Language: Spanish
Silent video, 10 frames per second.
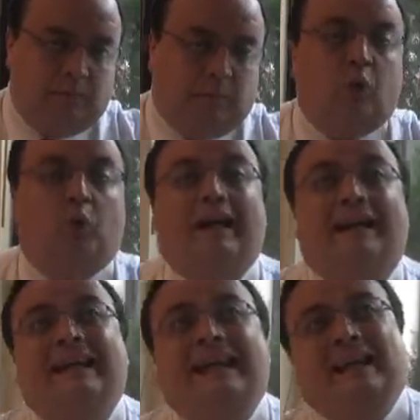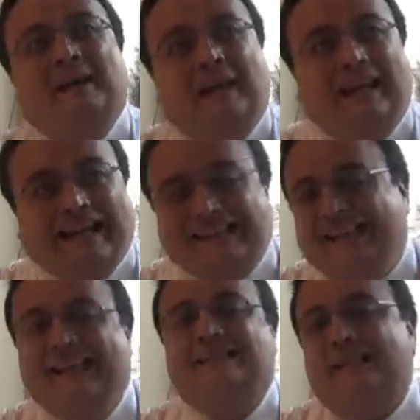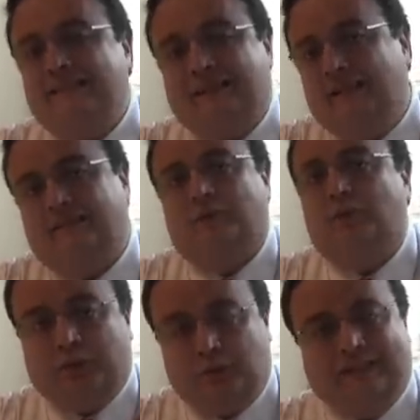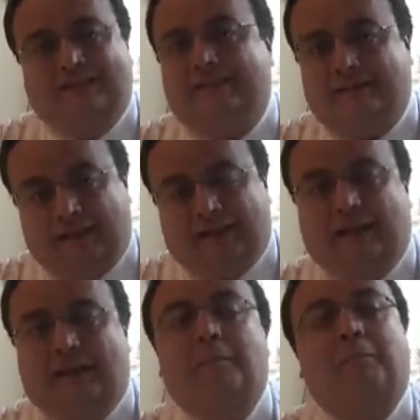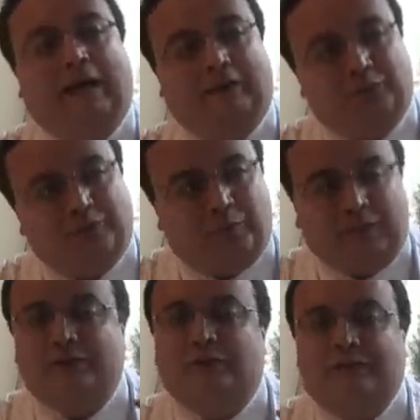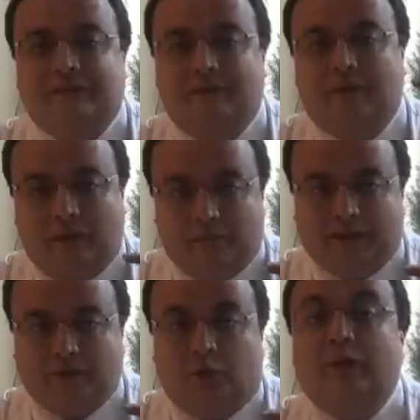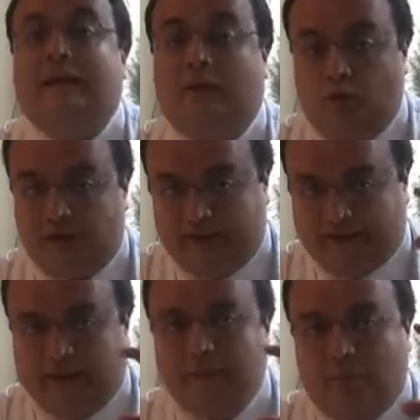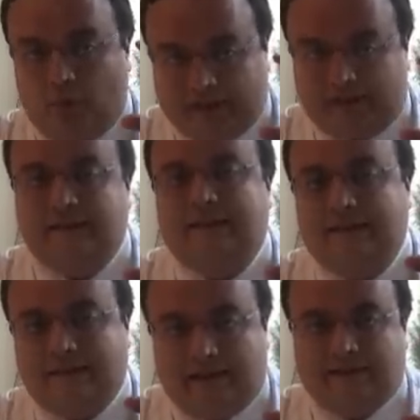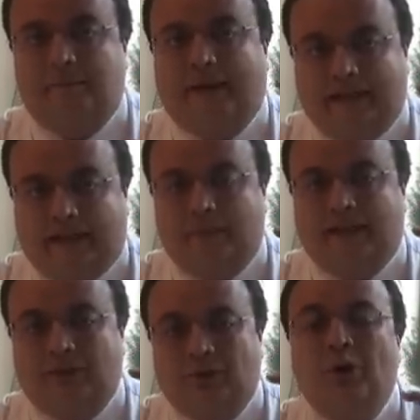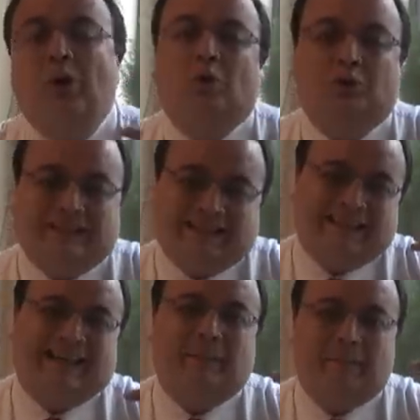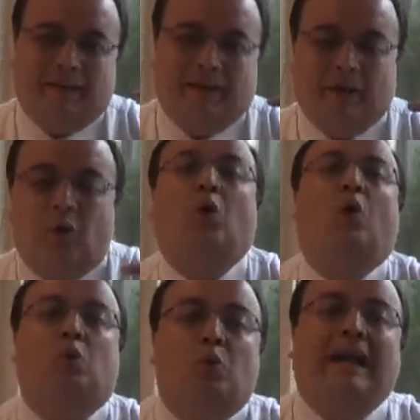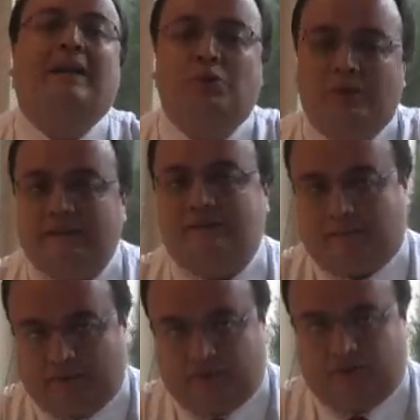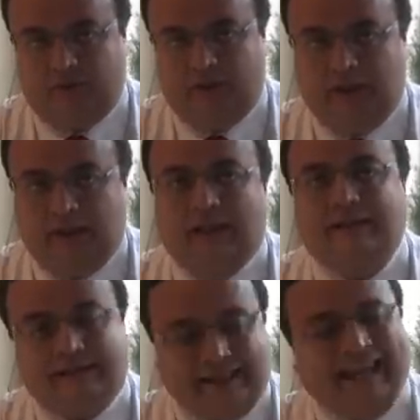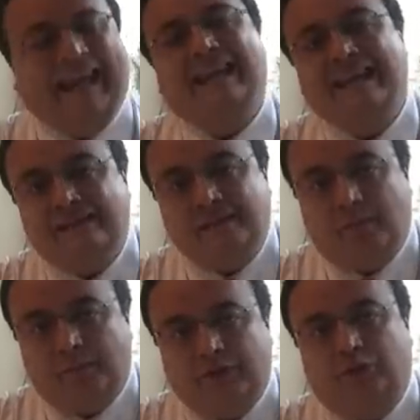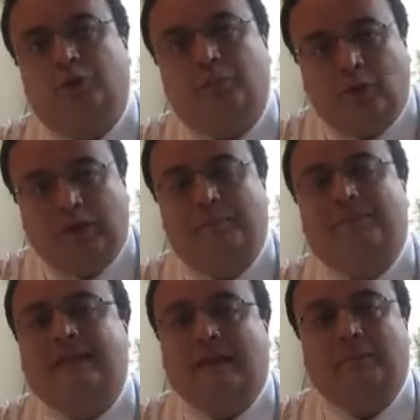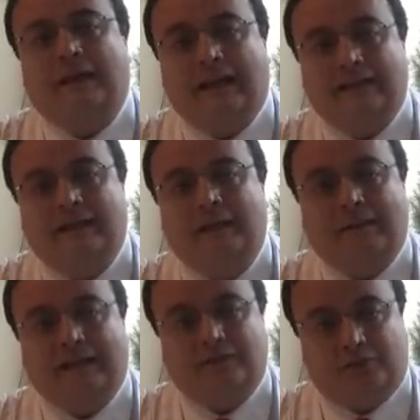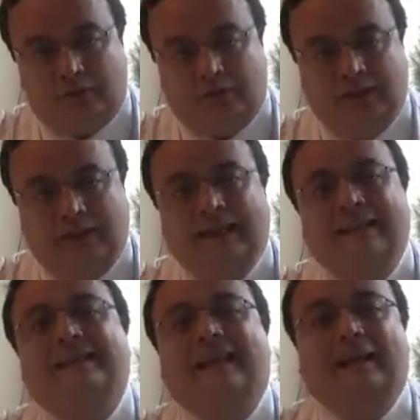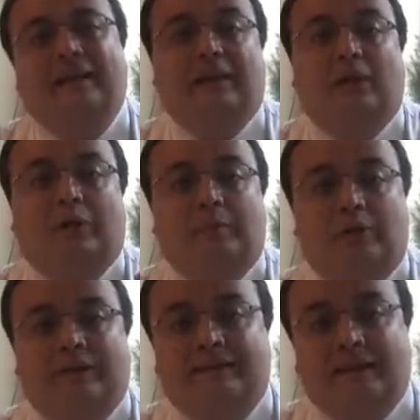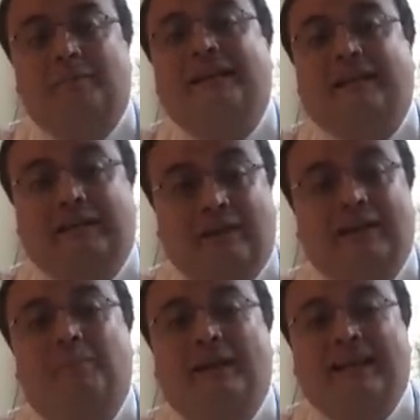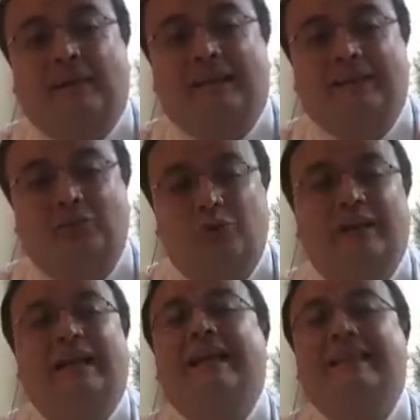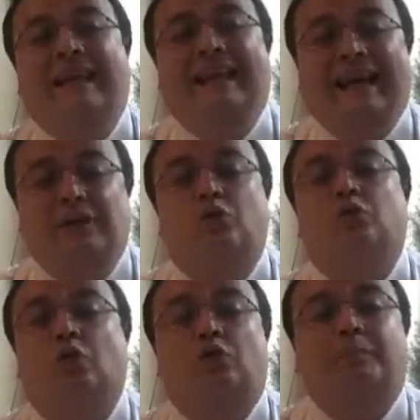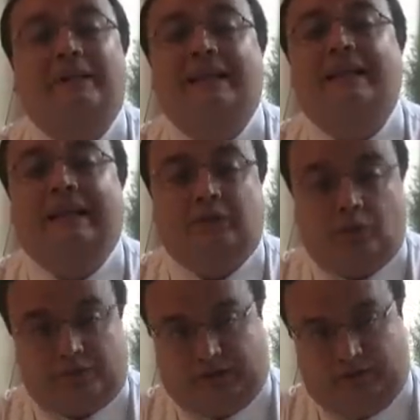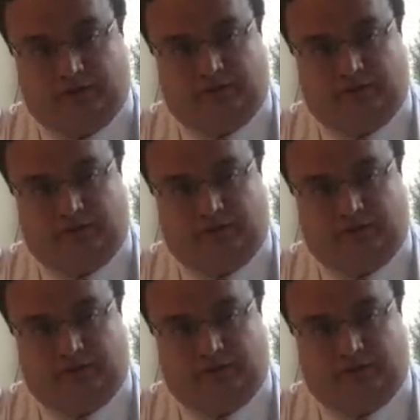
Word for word: Por lo cual, la exigencia que se le hace al contribuyente es así de clara. Para sus operaciones de endeudamiento, donde tenga importantes necesidades de apalancamiento usted tendrá que preverlo con un año de anticipación. Es decir, en este momento yo podré empezar a hacer la planeación de lo que podría ser mi nivel de apalancamiento del año 2014.